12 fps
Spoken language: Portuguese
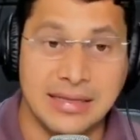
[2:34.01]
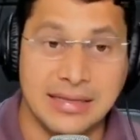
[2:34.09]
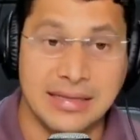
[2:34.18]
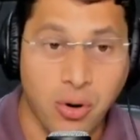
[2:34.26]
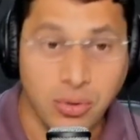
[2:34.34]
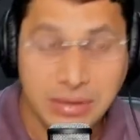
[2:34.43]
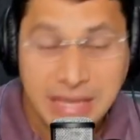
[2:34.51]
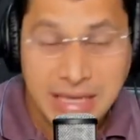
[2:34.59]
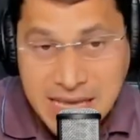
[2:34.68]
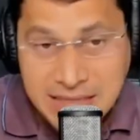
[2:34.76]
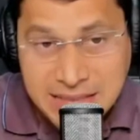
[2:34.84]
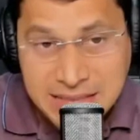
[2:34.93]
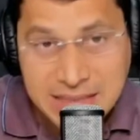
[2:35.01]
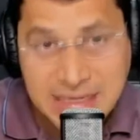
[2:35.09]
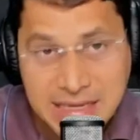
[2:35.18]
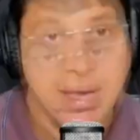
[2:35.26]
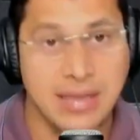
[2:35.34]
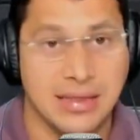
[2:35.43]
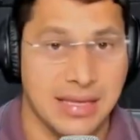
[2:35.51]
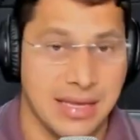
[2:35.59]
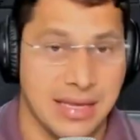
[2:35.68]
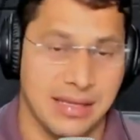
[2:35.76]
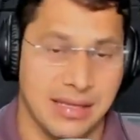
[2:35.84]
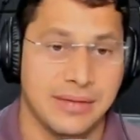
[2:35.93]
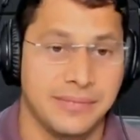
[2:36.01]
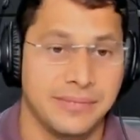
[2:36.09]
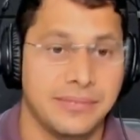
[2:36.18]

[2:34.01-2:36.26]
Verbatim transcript: da condenação eterna.